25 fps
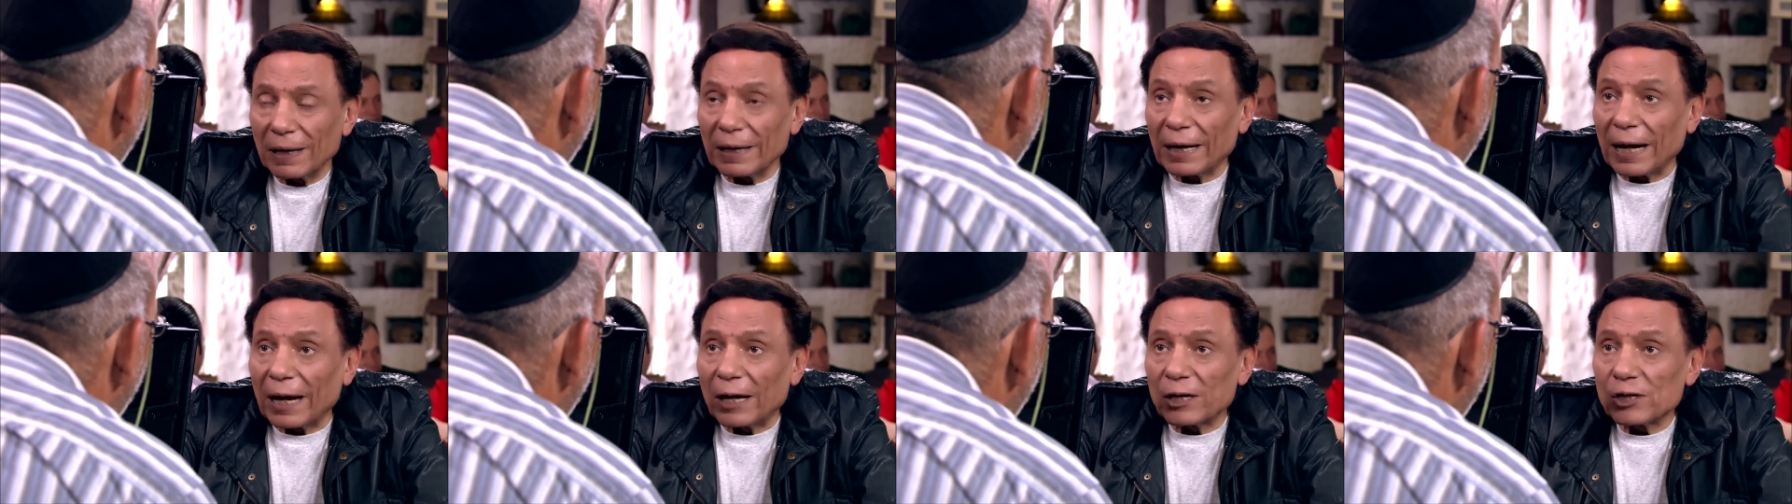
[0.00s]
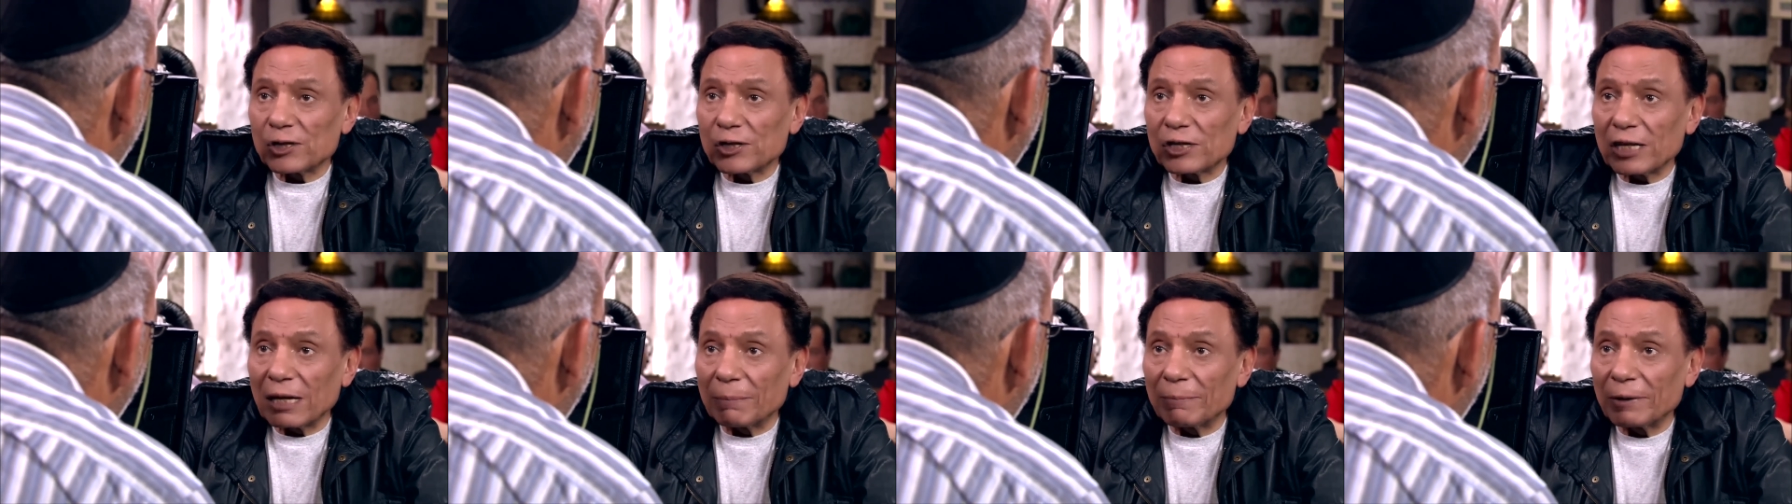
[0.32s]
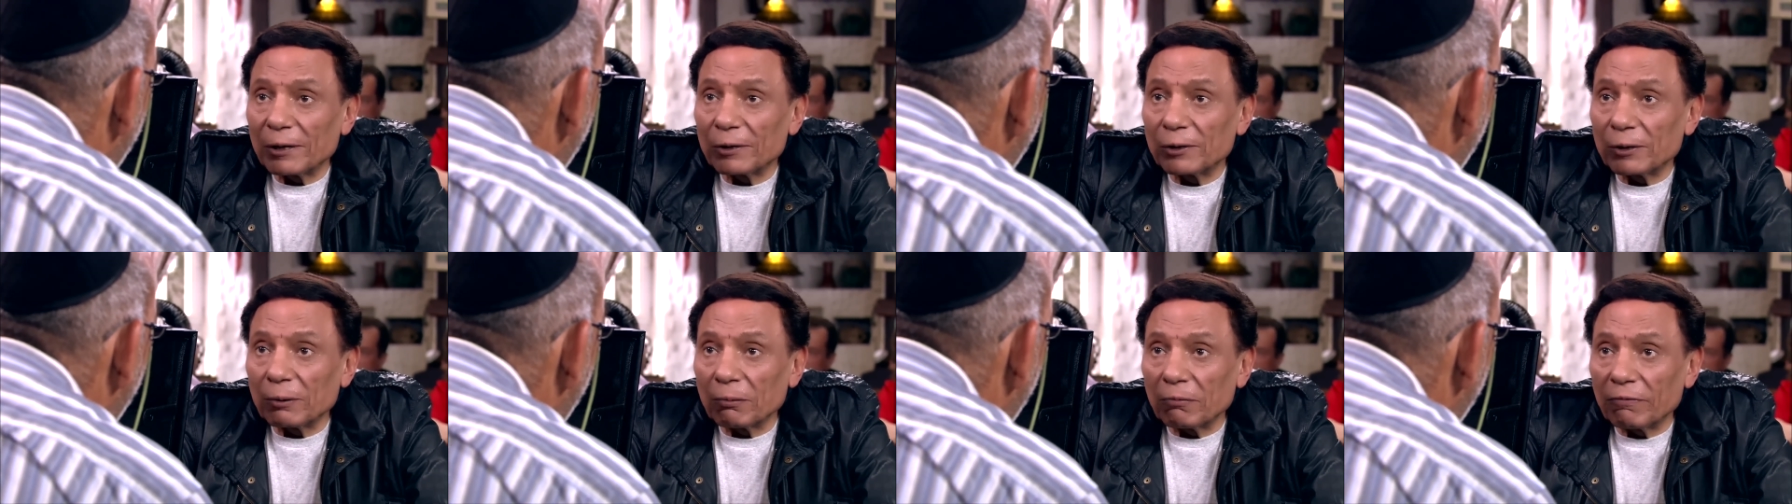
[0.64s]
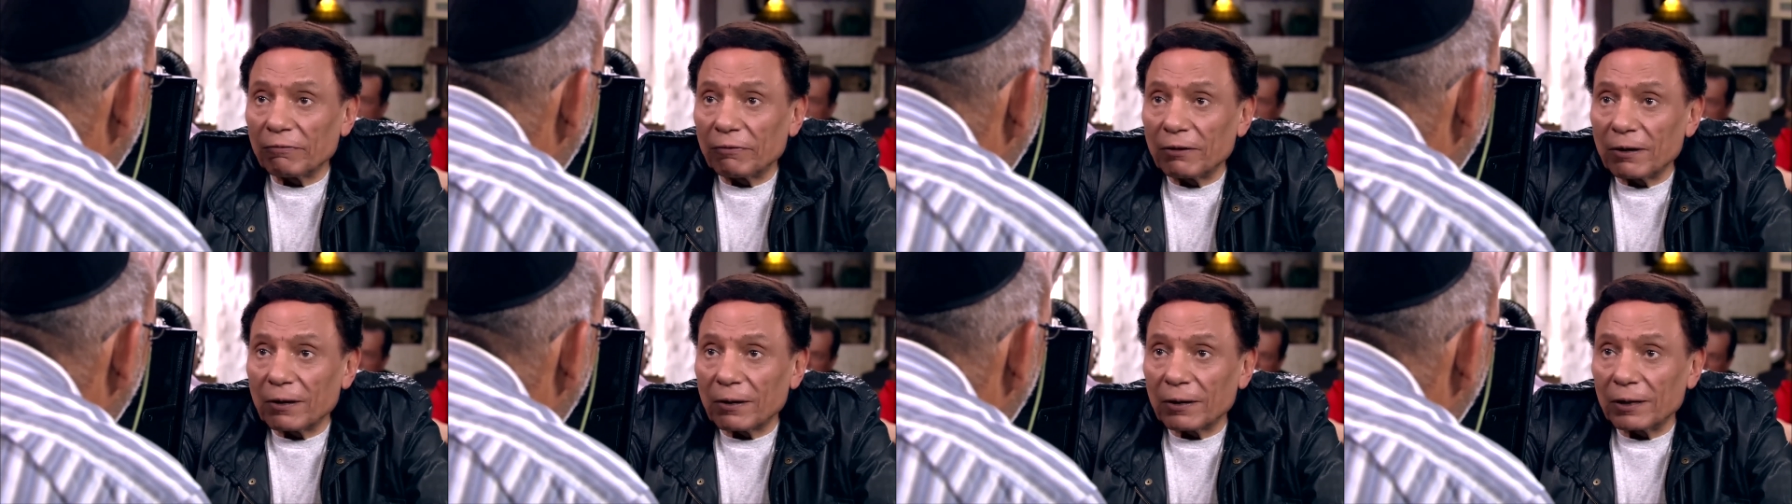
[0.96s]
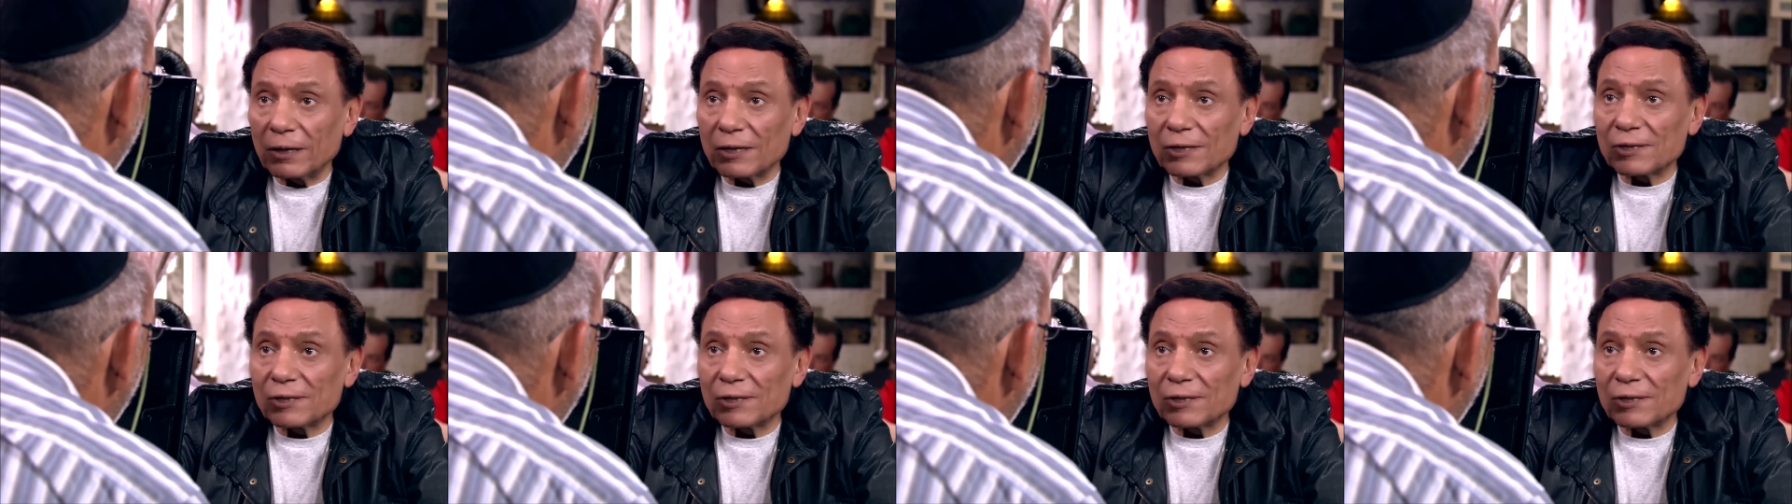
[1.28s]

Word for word: انا عايز تمن تنفار